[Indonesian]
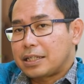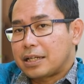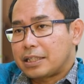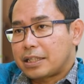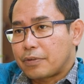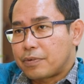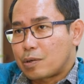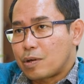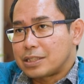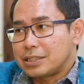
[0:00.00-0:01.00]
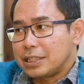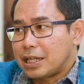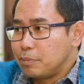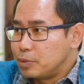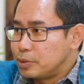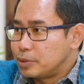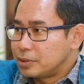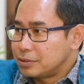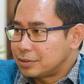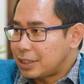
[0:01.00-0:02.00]
Ketika kita evakuasi di
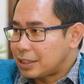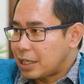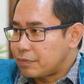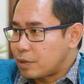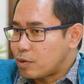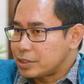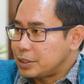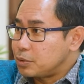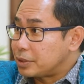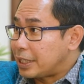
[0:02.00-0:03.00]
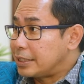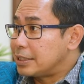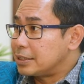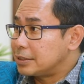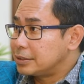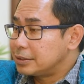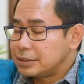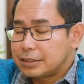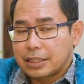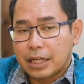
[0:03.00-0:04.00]
Kabul, kita evakuasi di Ukraina,
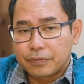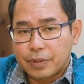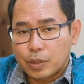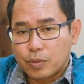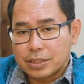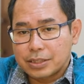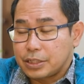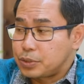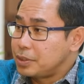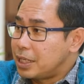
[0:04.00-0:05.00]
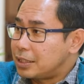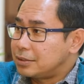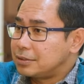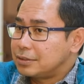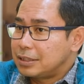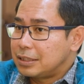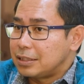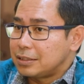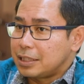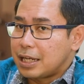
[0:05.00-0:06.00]
evakuasi di Sudan,
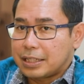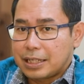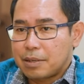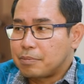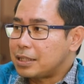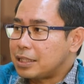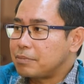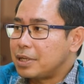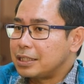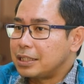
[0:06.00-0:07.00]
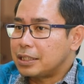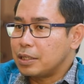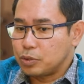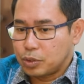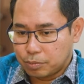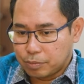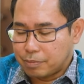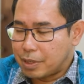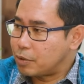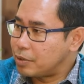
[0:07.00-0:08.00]
tidak ada hambatan bagi kita untuk
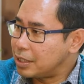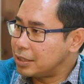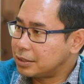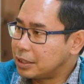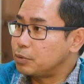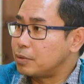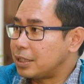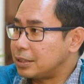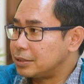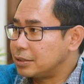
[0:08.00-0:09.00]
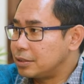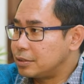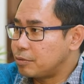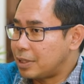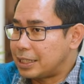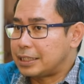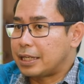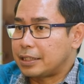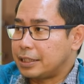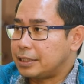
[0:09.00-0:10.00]
membawa keluar warga
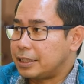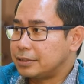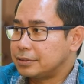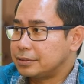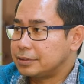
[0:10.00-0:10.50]
negara kita.